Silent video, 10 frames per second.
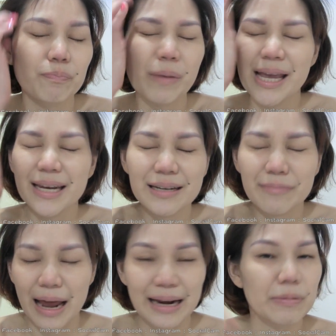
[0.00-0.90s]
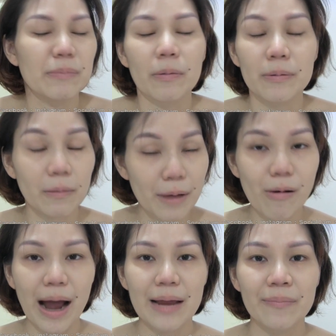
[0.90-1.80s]
ปี๊ดขึ้นมาอันนั้นพิมบอกพิมก็ไม่
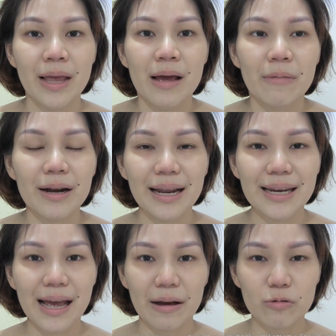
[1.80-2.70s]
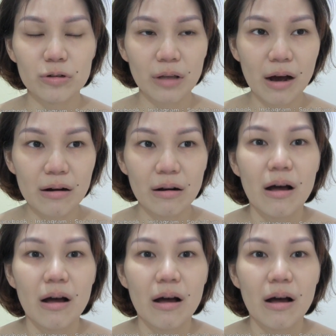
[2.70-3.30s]
ไหว เพราะนั้นเนี่ยคุณต้อง